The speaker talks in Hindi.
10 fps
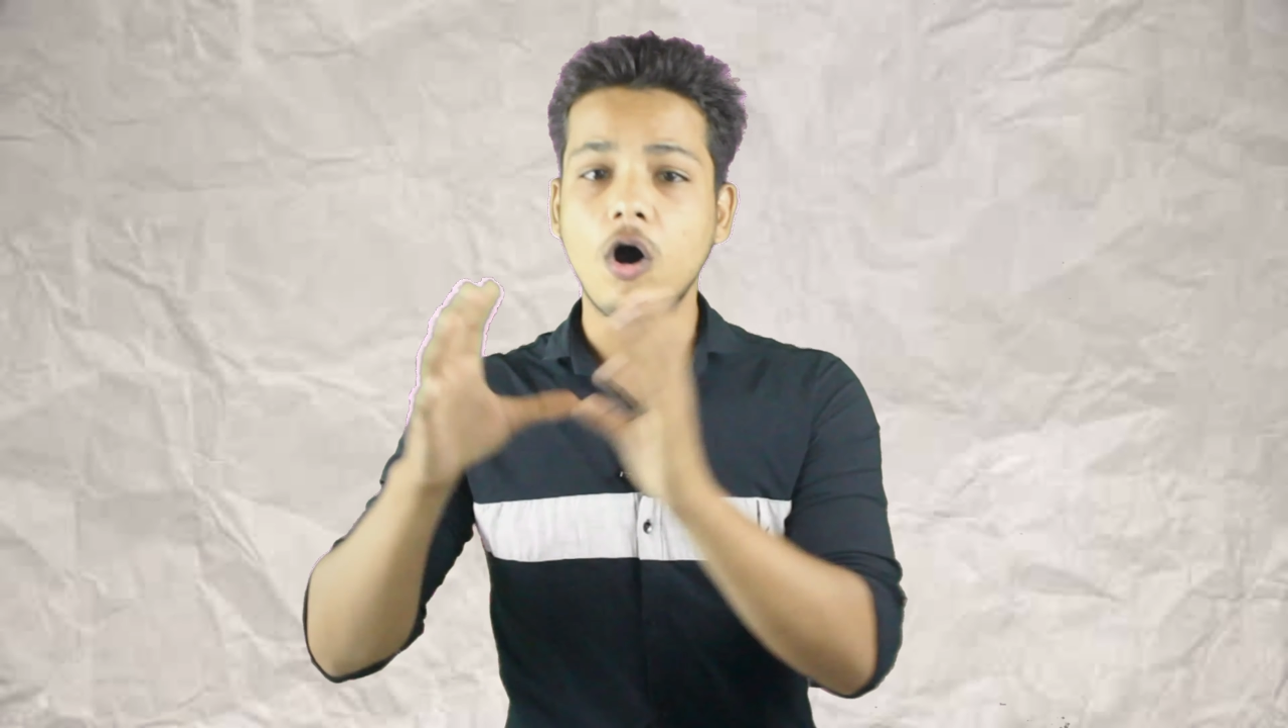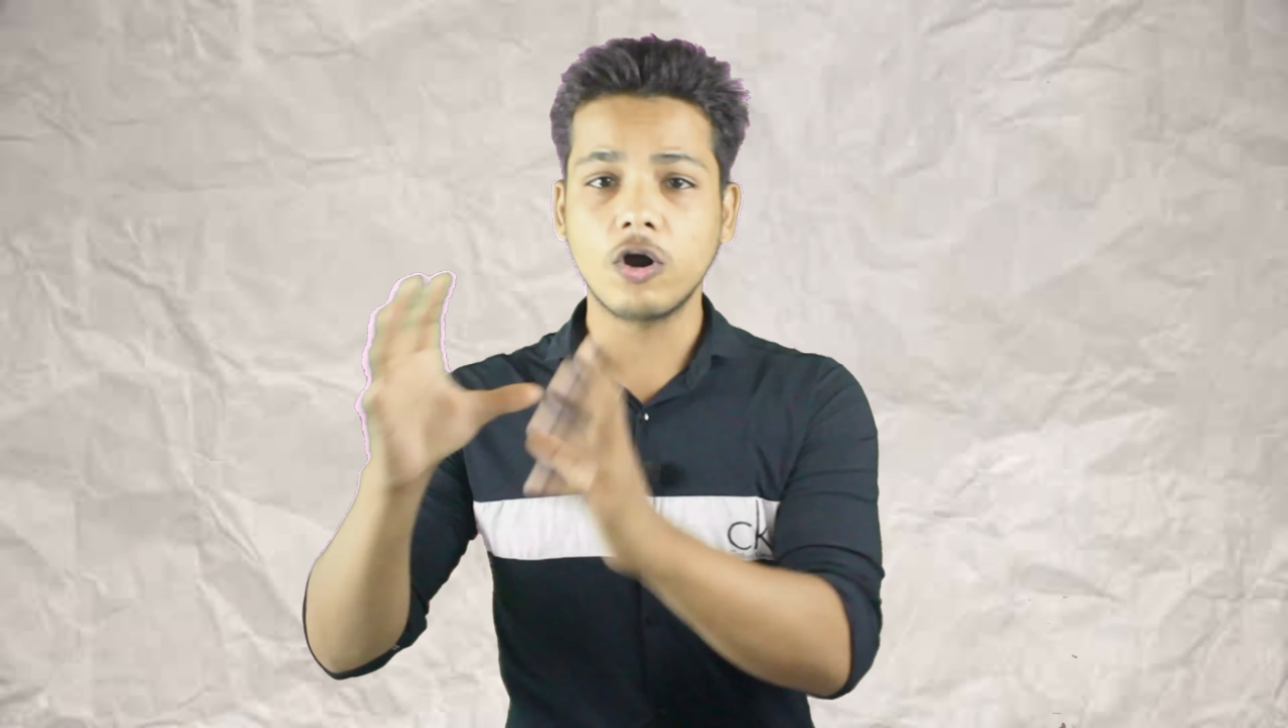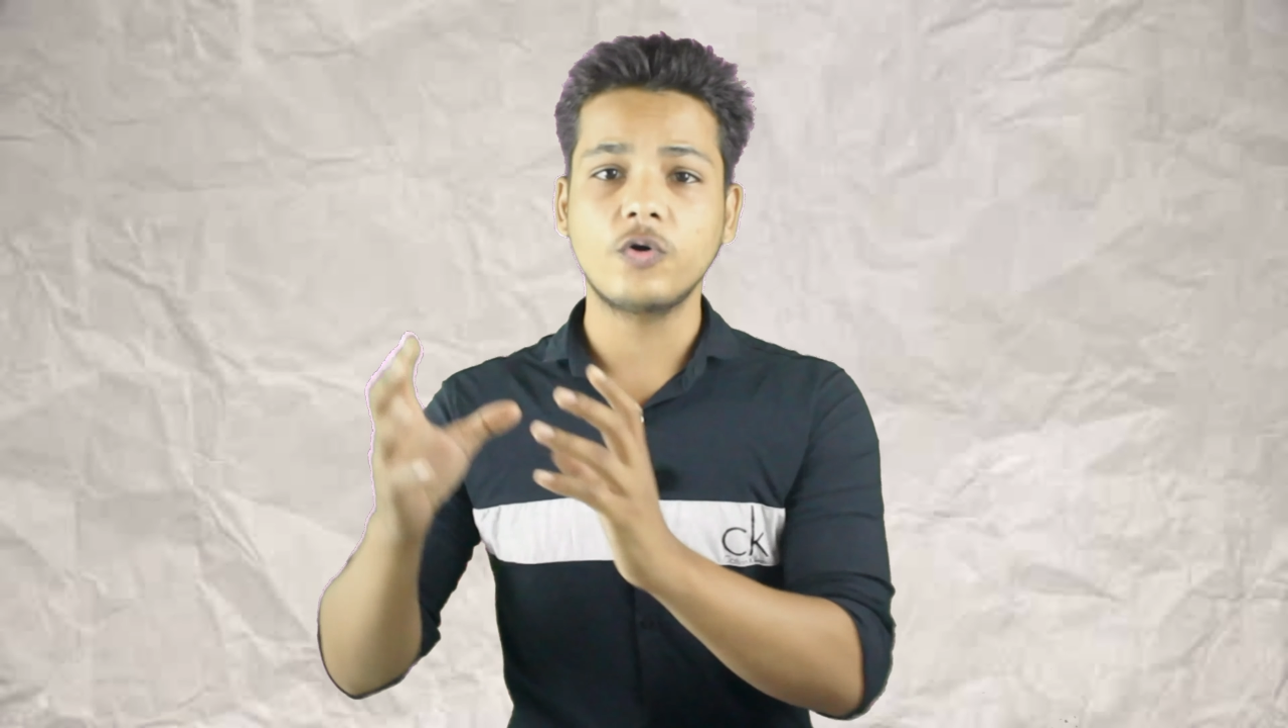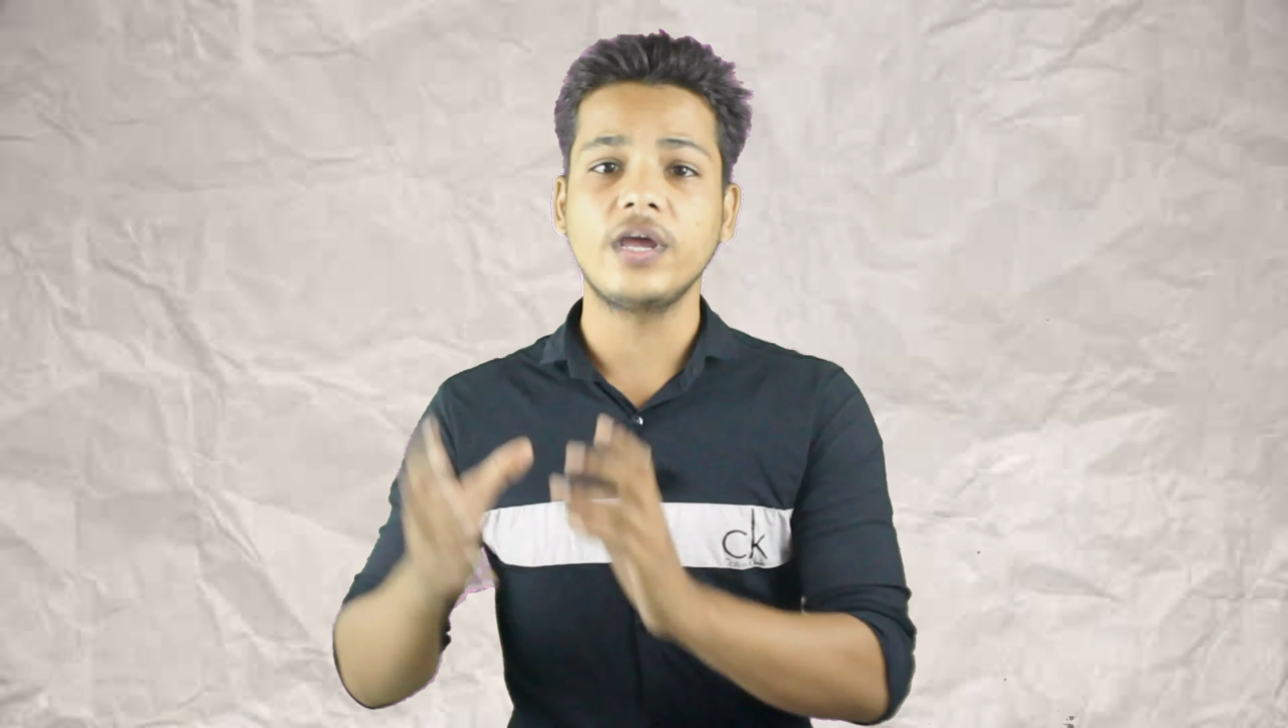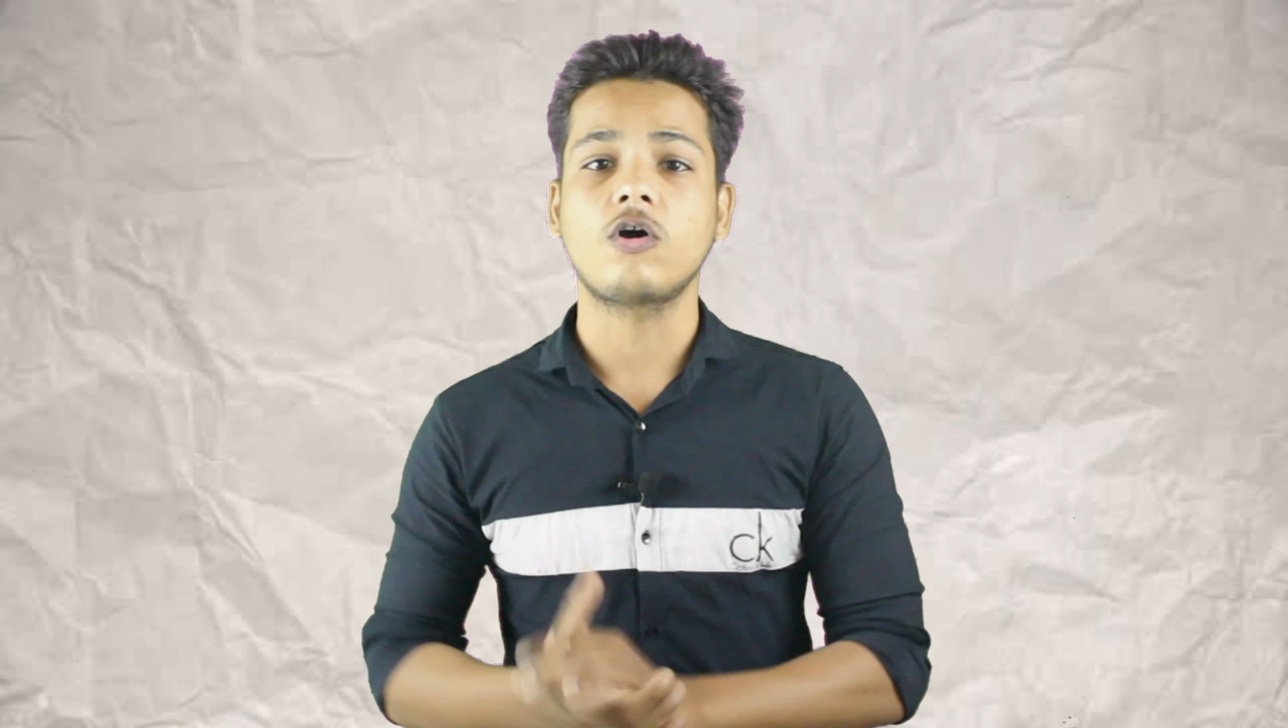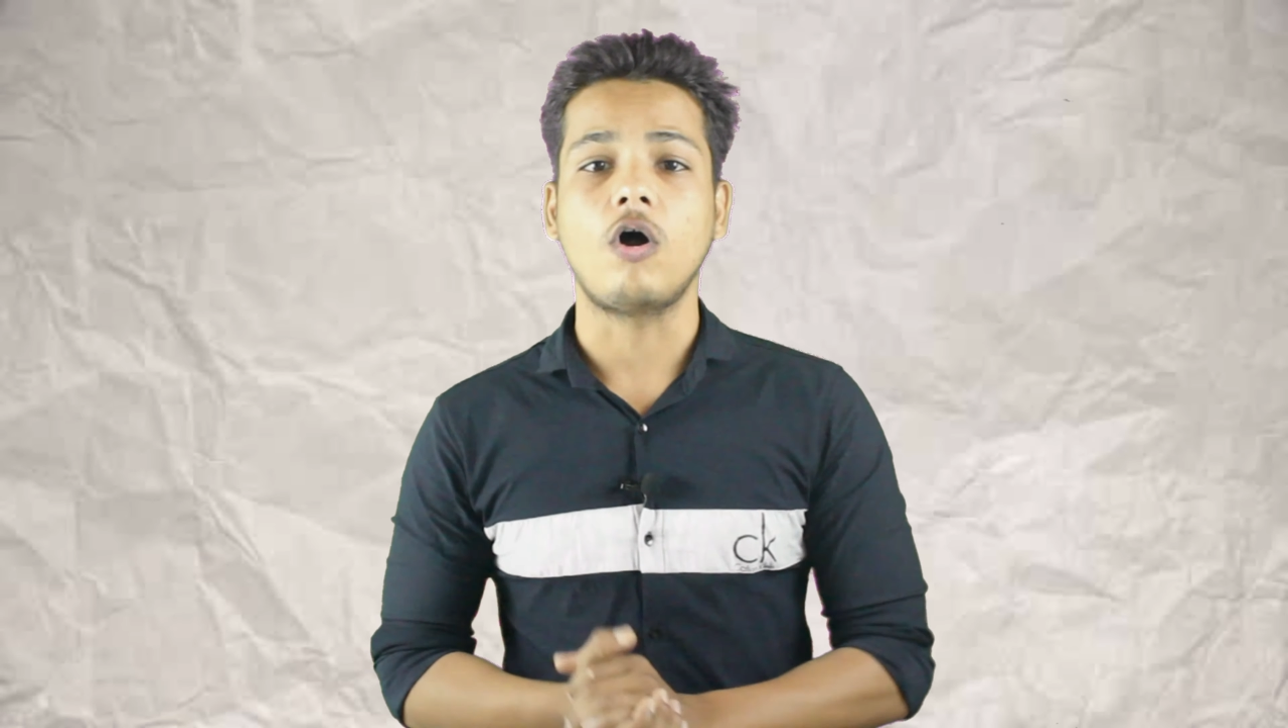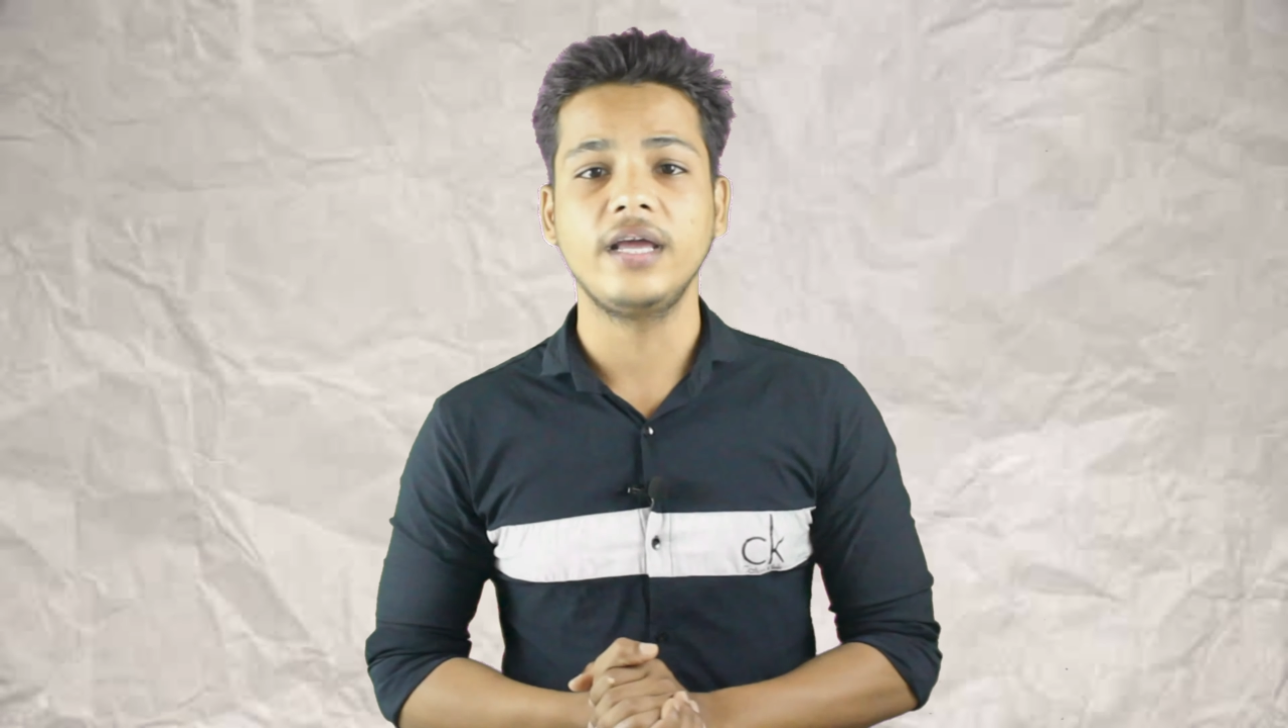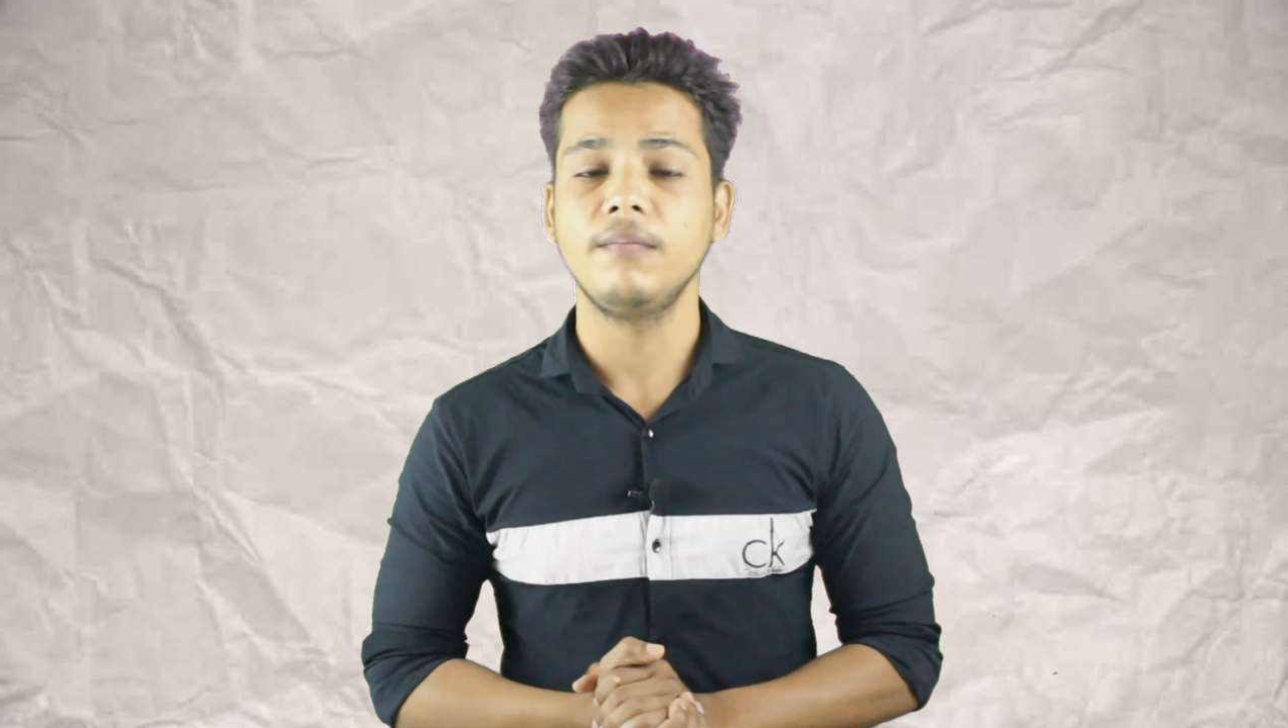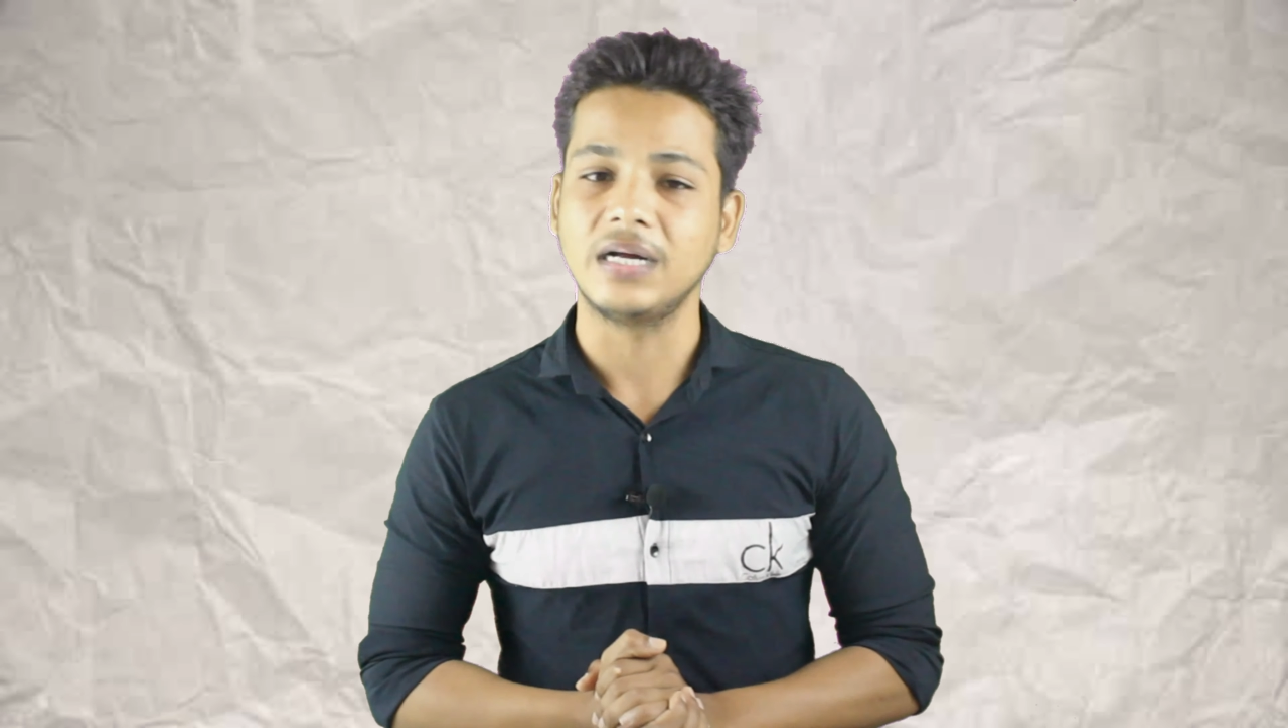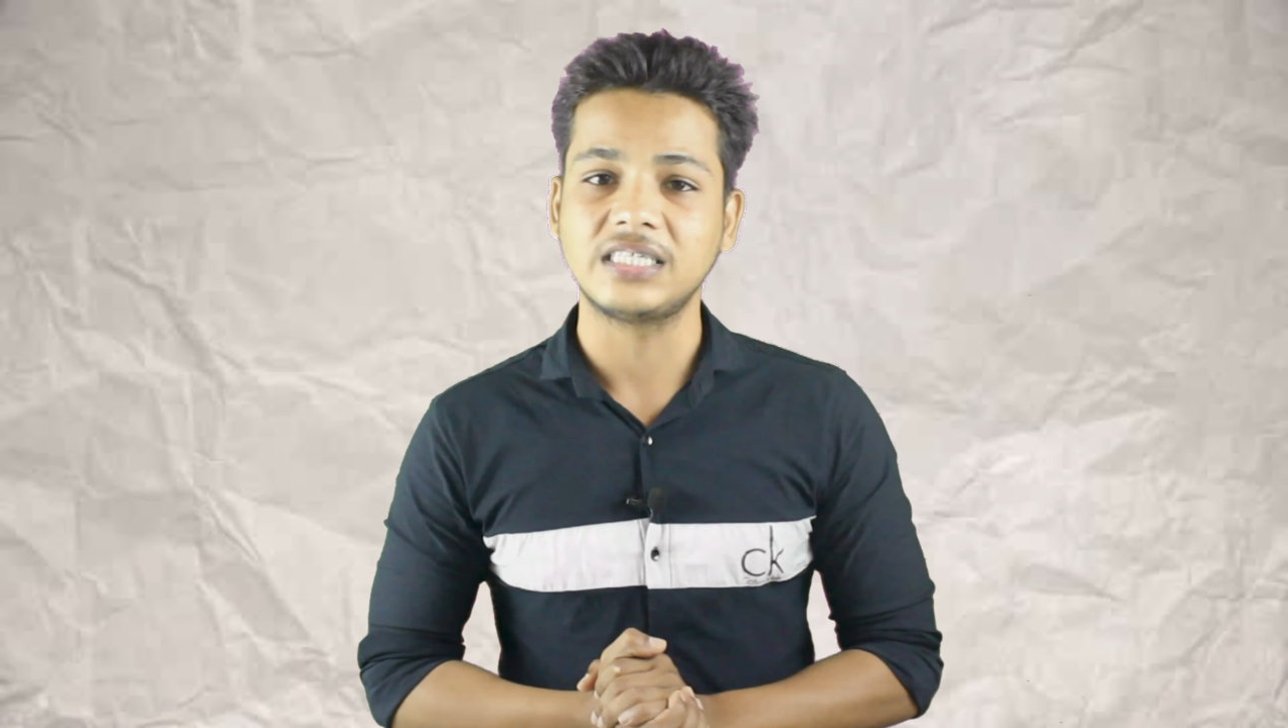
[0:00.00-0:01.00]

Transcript: औरों के अकॉर्डिंग